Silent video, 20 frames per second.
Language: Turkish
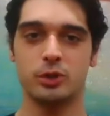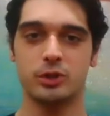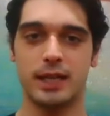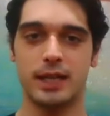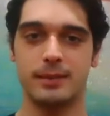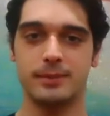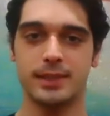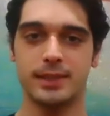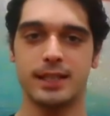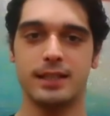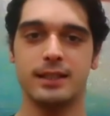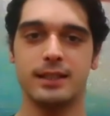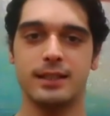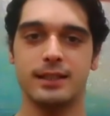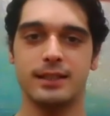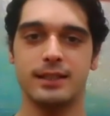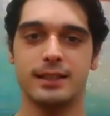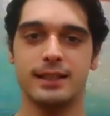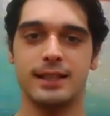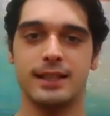ortamda
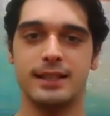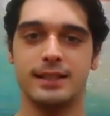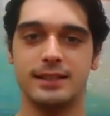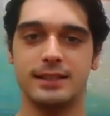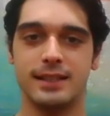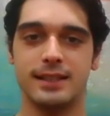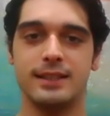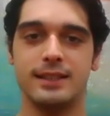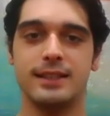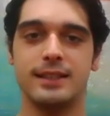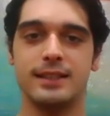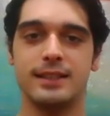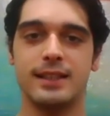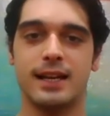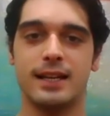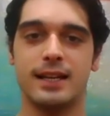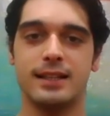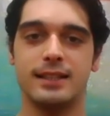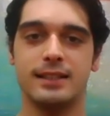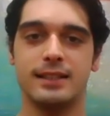geleceğin
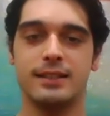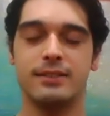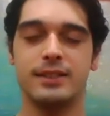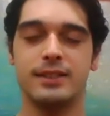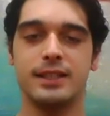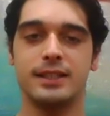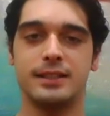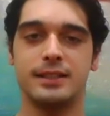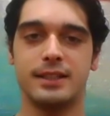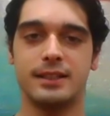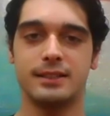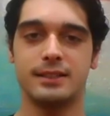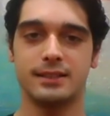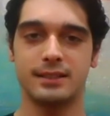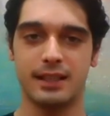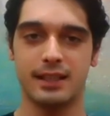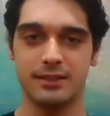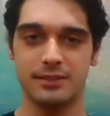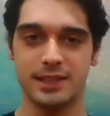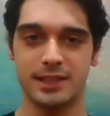liderlerine vereceğiniz
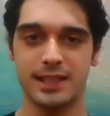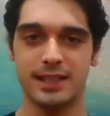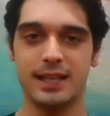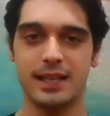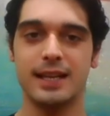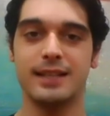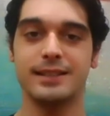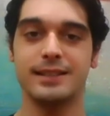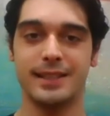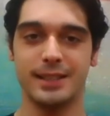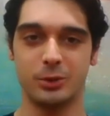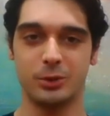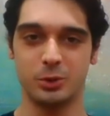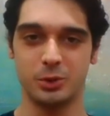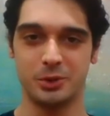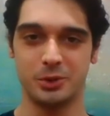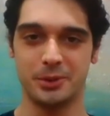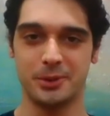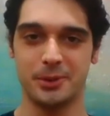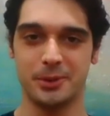tavsiyeler ne
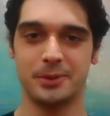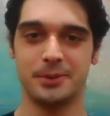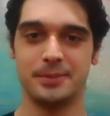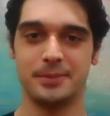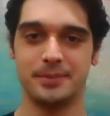olurdu?